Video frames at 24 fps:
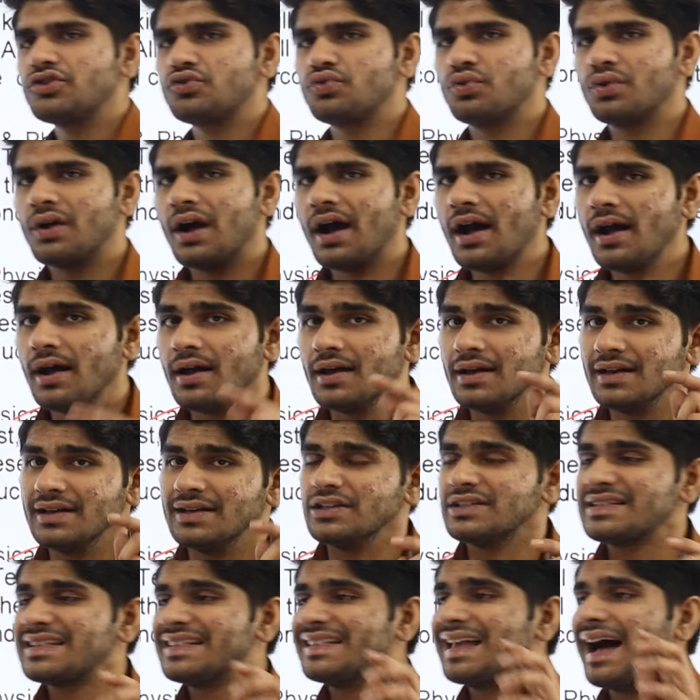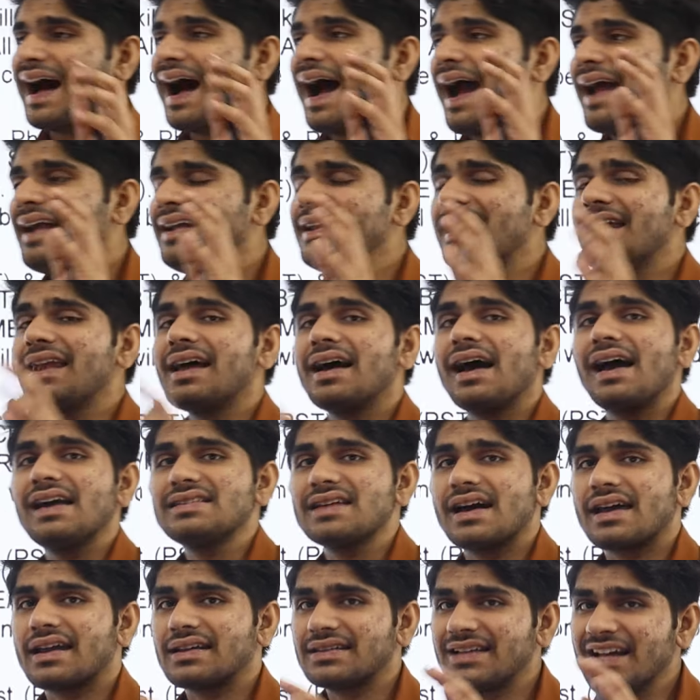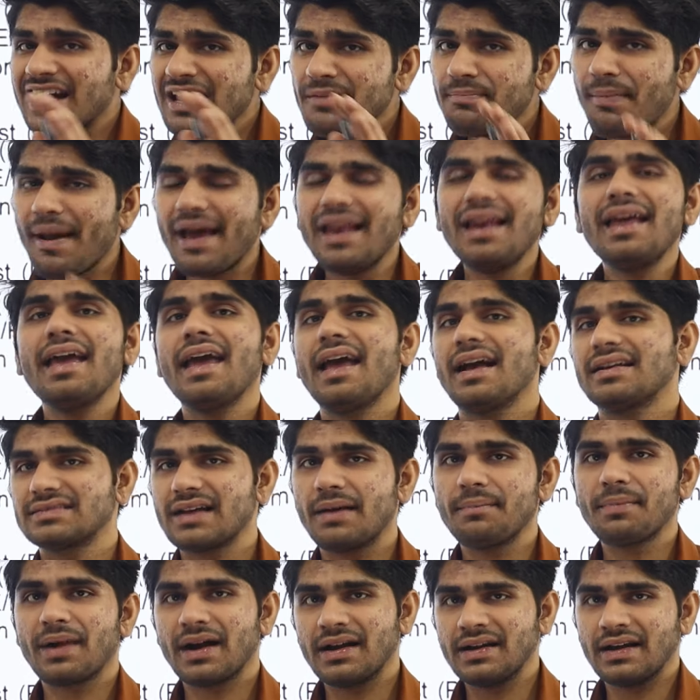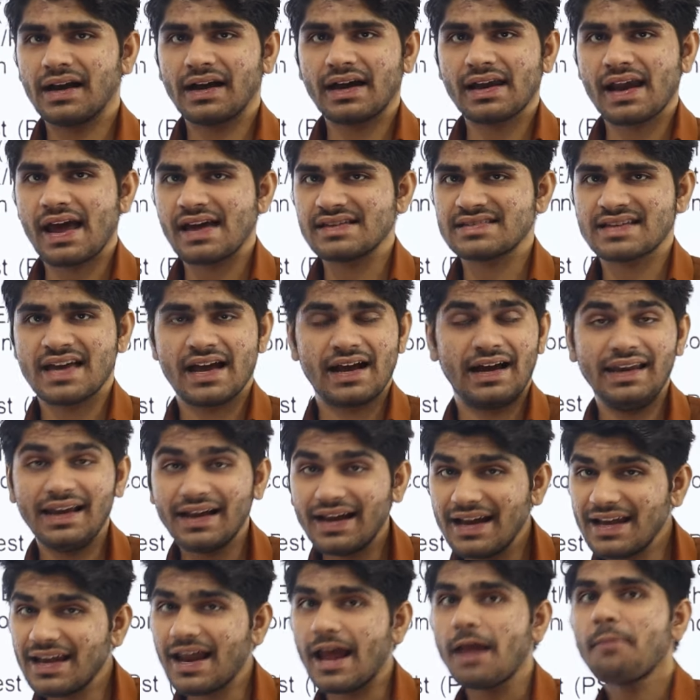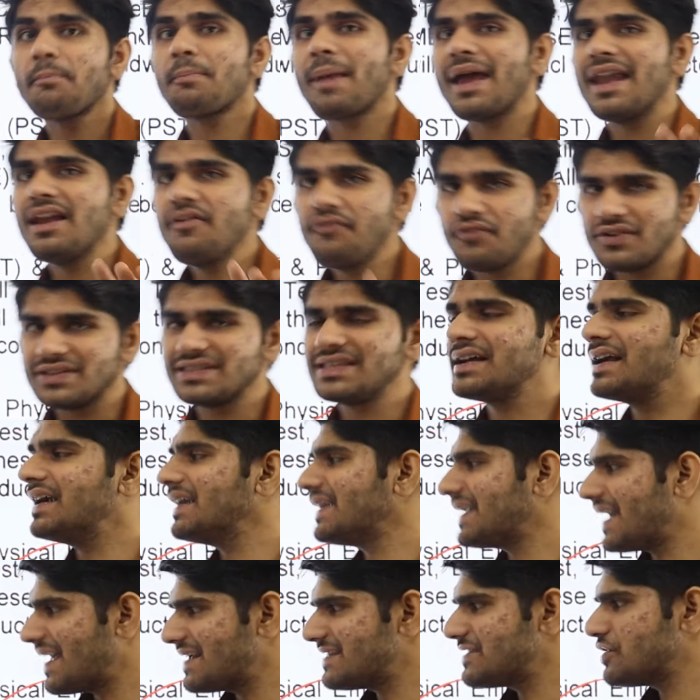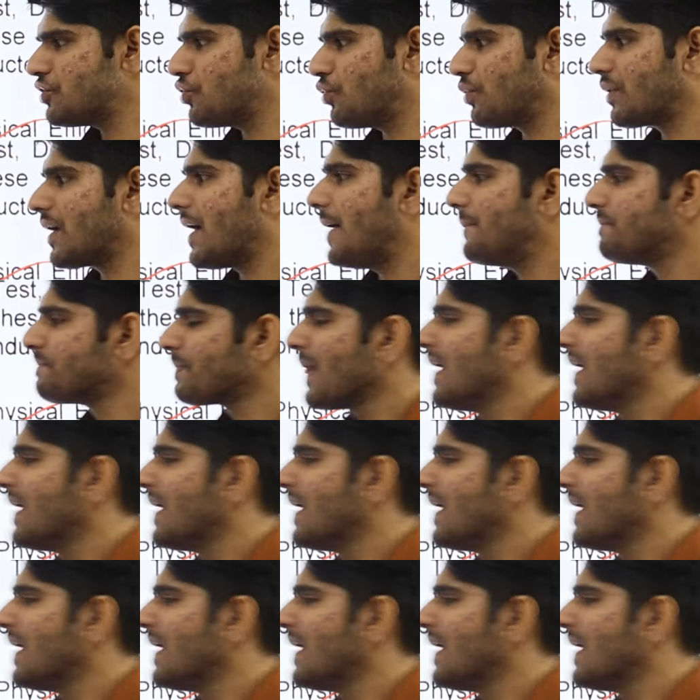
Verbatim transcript: टेस्ट होगा आइडिया लगाया जा रहा था कि पहले एग्जाम कंडक्ट कराया जाएगा लेकिन नहीं पहले फिजिकल टेस्ट ही होगा